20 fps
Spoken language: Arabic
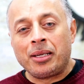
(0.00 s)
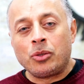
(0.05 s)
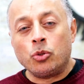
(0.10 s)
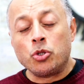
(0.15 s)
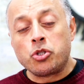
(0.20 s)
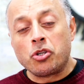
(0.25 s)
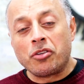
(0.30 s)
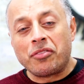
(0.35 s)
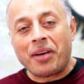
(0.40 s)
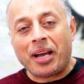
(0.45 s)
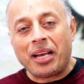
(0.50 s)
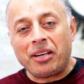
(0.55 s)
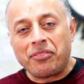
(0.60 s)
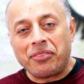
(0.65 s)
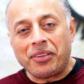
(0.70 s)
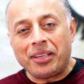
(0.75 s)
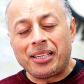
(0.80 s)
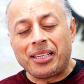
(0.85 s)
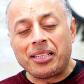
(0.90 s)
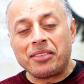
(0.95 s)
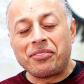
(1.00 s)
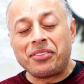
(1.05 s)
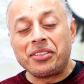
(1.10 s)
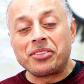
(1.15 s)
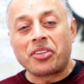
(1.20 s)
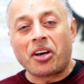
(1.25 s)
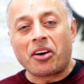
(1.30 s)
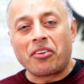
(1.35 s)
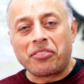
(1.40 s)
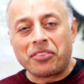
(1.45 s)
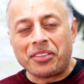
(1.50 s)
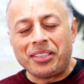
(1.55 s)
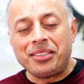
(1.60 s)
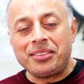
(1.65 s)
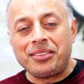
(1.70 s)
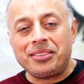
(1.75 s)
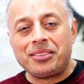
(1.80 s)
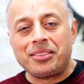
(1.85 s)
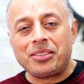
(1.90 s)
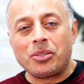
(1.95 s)
ويشوف هل فعلا في
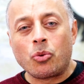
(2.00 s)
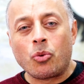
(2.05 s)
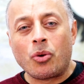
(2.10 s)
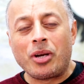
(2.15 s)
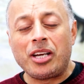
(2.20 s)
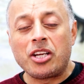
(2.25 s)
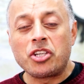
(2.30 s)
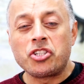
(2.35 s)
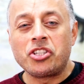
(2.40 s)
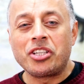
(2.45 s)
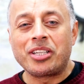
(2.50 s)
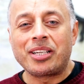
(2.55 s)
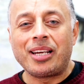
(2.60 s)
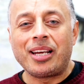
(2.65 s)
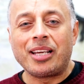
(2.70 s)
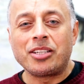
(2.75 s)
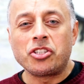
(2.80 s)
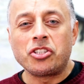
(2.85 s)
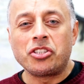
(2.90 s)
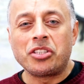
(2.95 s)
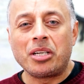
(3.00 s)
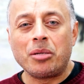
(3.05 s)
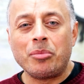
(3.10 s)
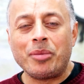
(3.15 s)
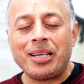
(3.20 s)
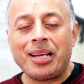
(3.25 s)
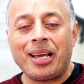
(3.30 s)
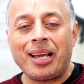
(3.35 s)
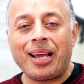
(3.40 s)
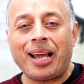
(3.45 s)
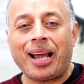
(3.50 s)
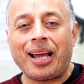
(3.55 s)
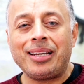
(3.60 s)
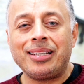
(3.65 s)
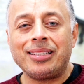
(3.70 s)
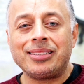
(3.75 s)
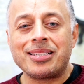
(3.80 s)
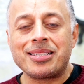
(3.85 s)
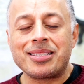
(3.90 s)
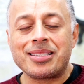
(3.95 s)
تخفيض ولا الشركه اللي هتشتري منها
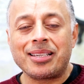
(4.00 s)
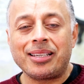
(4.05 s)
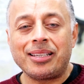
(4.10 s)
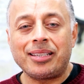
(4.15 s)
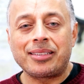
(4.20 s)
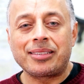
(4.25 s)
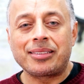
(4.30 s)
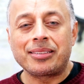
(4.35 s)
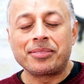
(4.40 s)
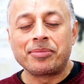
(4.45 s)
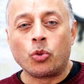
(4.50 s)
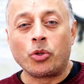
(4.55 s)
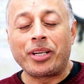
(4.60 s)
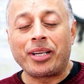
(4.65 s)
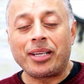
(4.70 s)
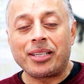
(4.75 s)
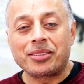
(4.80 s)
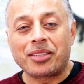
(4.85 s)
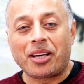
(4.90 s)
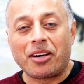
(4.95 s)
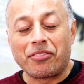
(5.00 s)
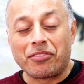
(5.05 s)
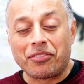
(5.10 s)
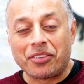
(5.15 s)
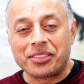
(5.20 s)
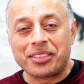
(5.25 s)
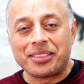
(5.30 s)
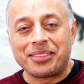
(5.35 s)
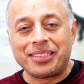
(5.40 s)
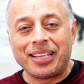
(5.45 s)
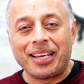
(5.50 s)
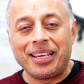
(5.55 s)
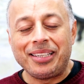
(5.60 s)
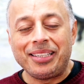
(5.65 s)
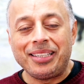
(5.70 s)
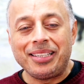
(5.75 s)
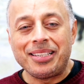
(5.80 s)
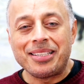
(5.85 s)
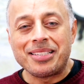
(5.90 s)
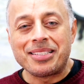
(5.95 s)
علت السعر ورجعت خفضت
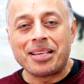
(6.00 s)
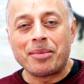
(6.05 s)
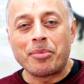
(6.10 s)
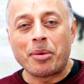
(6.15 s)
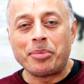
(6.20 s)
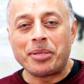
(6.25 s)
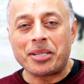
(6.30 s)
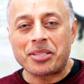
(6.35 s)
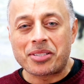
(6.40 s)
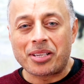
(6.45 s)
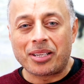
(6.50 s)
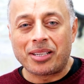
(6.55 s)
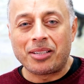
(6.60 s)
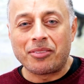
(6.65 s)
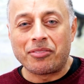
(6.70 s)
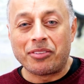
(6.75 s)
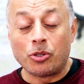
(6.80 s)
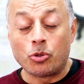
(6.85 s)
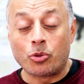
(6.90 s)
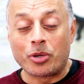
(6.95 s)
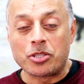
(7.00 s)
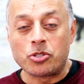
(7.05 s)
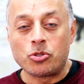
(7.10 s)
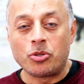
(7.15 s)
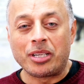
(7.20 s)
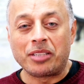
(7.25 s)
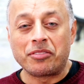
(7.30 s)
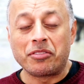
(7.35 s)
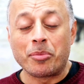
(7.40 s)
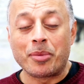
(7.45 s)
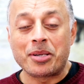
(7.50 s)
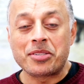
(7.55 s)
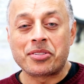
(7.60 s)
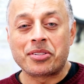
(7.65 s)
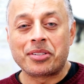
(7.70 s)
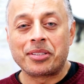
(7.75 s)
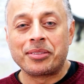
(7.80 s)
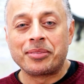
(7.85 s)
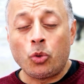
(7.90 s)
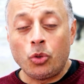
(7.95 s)
تاني زي ما بيحصل في الاوكازيونات في
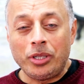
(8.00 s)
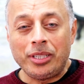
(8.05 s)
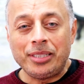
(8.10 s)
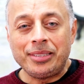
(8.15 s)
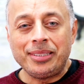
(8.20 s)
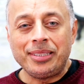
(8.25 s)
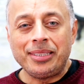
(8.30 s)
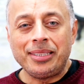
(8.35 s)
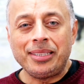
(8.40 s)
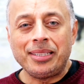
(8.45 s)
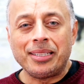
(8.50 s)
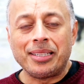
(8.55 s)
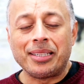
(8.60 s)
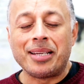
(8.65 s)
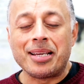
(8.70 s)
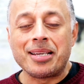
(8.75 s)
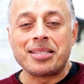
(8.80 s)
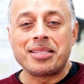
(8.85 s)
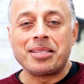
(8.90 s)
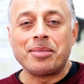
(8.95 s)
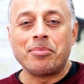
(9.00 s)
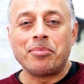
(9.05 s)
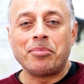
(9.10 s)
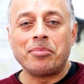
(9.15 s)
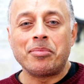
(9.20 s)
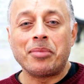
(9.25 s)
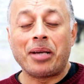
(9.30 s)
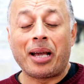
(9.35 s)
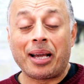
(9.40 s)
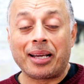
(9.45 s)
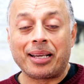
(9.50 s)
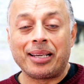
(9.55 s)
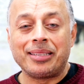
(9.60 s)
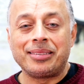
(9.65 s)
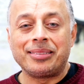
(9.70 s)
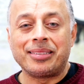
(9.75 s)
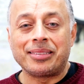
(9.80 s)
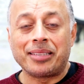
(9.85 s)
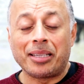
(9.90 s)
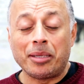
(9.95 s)
مصر كل دي لازم
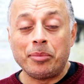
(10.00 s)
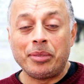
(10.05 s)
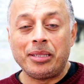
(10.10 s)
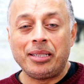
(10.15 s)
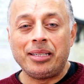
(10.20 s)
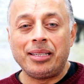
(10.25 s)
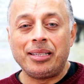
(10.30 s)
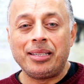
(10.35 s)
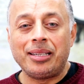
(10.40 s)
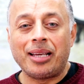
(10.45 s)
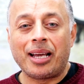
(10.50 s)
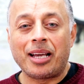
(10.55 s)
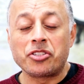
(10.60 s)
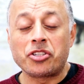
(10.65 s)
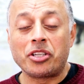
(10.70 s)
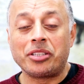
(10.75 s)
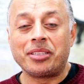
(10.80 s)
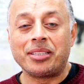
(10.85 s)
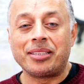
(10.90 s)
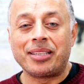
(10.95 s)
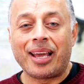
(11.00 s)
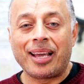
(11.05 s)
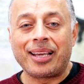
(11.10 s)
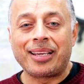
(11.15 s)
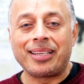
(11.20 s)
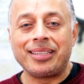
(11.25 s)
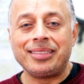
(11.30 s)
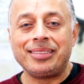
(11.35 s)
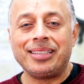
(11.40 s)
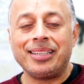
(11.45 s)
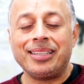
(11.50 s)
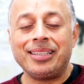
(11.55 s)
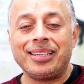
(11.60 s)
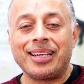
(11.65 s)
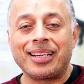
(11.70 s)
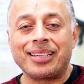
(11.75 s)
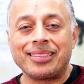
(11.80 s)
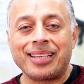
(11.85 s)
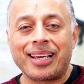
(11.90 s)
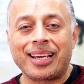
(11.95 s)
حاجات تتعمل عشان تتاكد
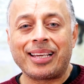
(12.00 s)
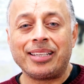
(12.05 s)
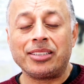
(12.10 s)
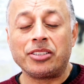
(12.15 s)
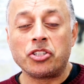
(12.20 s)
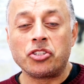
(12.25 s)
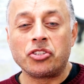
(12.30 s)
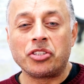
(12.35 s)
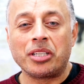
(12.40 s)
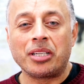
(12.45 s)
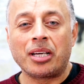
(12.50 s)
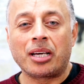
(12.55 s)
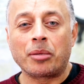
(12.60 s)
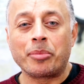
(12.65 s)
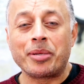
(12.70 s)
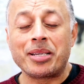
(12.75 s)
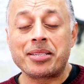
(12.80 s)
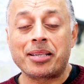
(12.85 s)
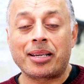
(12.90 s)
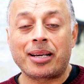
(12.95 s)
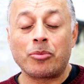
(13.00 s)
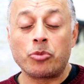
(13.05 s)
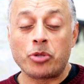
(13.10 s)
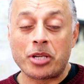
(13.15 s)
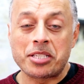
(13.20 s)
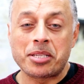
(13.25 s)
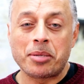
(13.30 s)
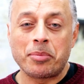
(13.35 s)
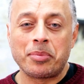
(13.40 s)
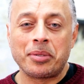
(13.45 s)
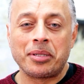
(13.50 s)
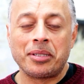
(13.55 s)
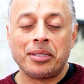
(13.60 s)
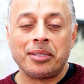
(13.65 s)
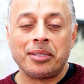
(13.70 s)
انك داخل تشتري عربيه سعرها مناسب